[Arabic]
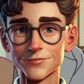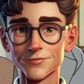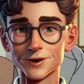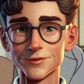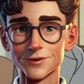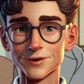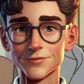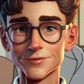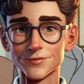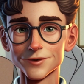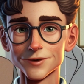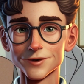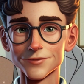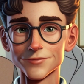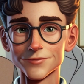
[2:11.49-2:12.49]
ربعة
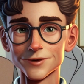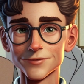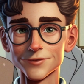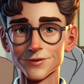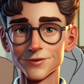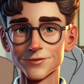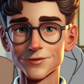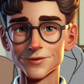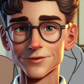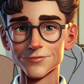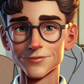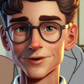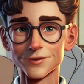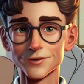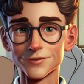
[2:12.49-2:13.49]
السوايع ك يعني
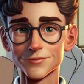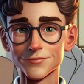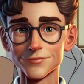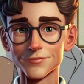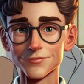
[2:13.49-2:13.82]
ك